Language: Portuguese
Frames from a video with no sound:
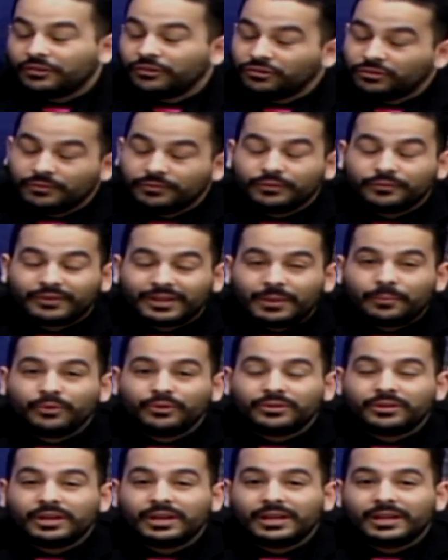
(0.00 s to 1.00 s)
e a gente tem ouvido falar
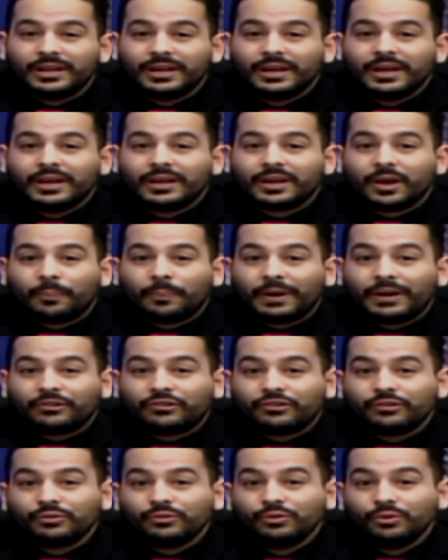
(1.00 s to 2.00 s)
muito dele, que é o
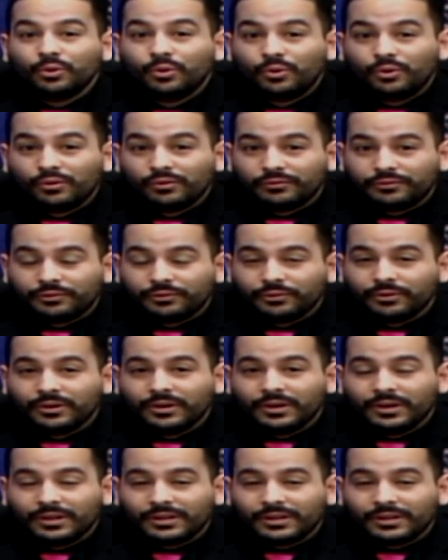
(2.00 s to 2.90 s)
Partido Novo,